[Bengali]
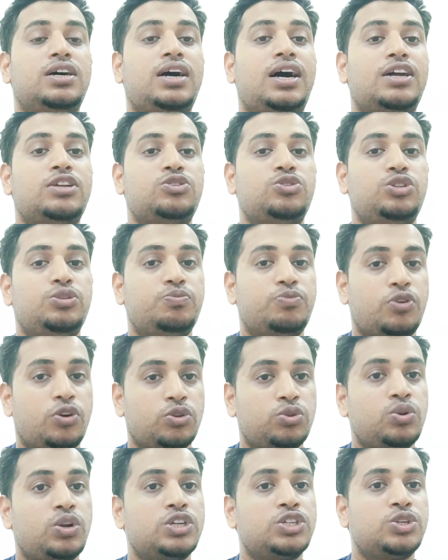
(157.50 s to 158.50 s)
আর যদি
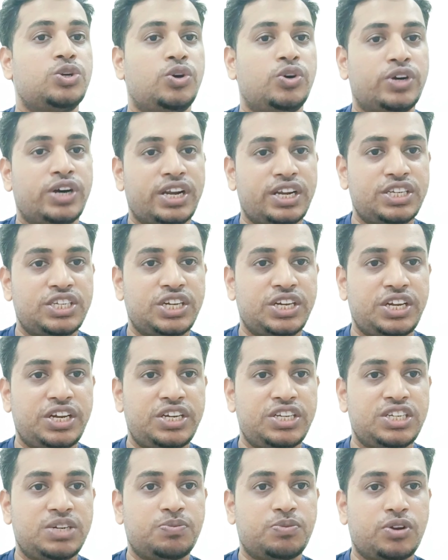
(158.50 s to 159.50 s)
প্রণোদনা সহকারে সেই রেট
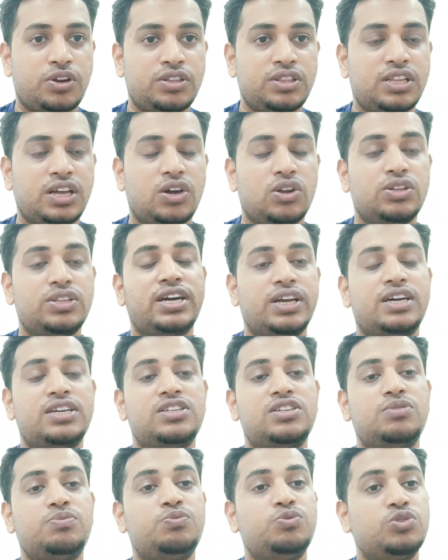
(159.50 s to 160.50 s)
হিসাব করেন তাহলে দেখা
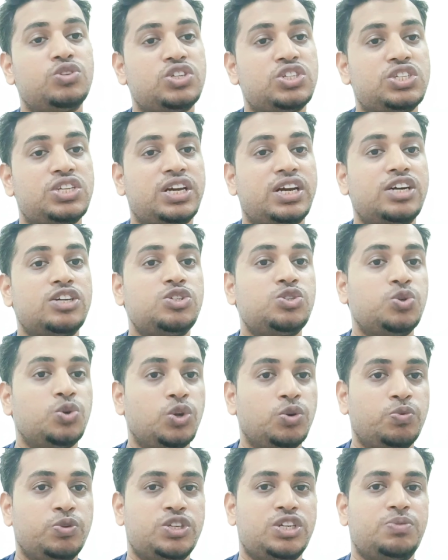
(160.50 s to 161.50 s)
যায় পঁচিশ টাকা ষোলো
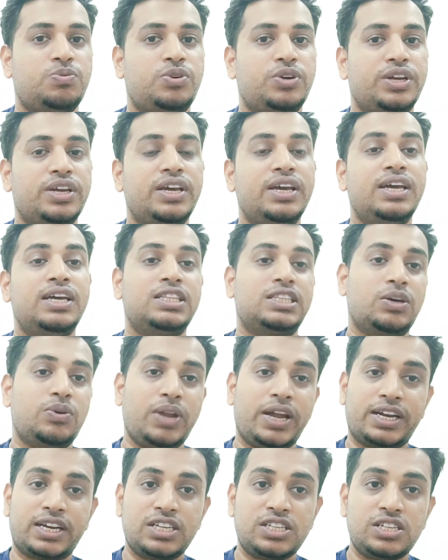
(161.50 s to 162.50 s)
পয়সা পড়ে তাহলে
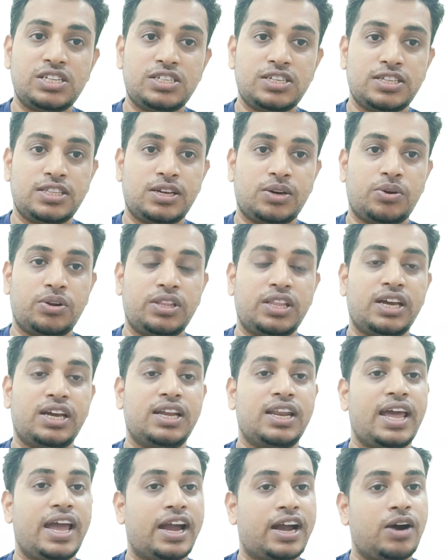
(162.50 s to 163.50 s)
একটা জিনিস চিন্তা করে দেখেন
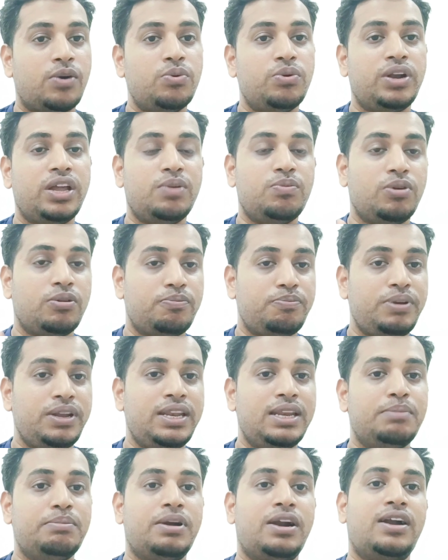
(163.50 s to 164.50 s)
অ্যাকাউন্টে এবং পিন
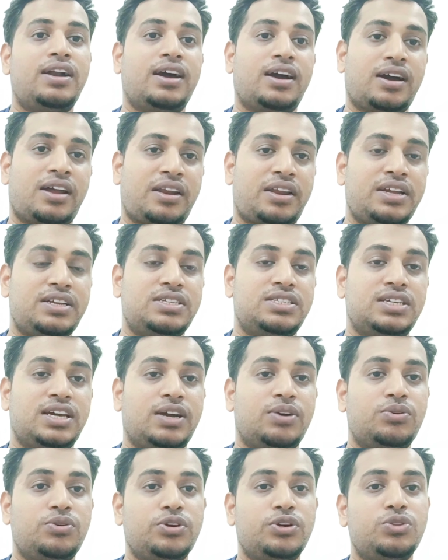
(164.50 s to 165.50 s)
নাম্বারের টাকার রেটটা
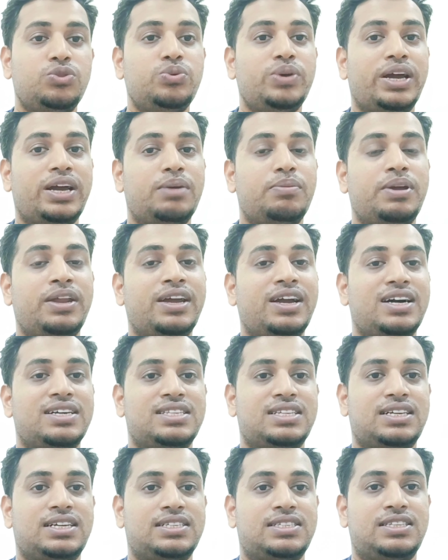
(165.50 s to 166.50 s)
এখনো কিন্তু একেবারে
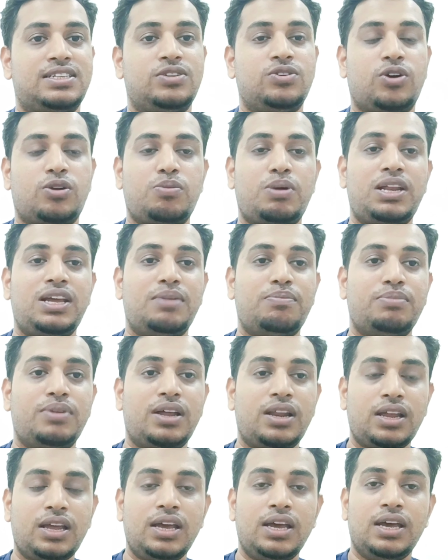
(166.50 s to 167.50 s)
কাছাকাছি নর্মালি আপনার
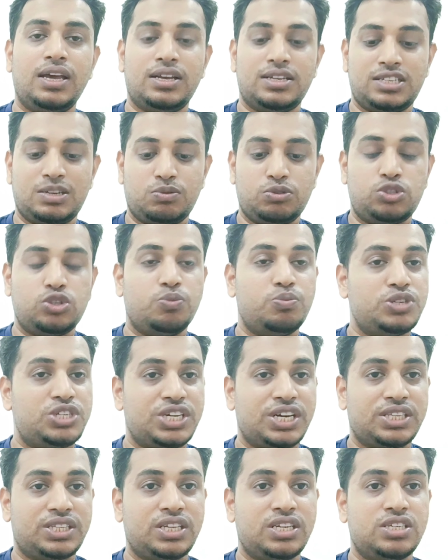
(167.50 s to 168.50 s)
যেমন চব্বিশ
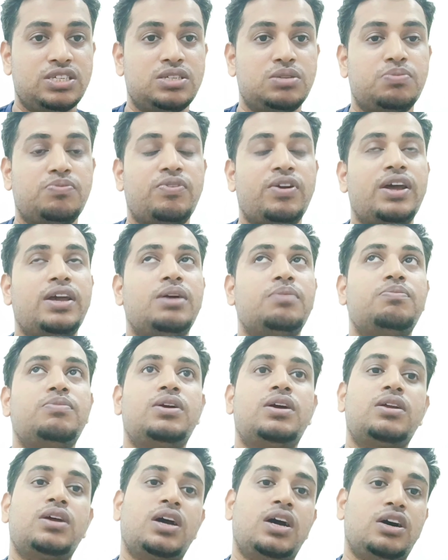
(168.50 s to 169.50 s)
টাকা তিরিশ প্রায়
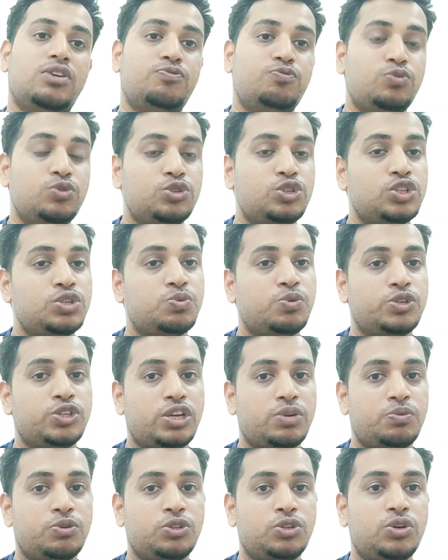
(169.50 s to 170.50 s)
আপনার পঁচিশ
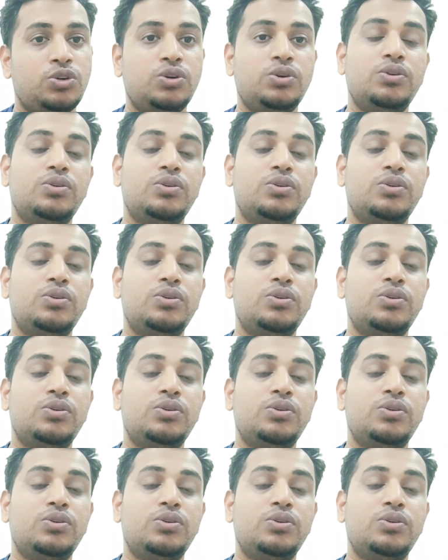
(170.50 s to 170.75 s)
পয়সার মতো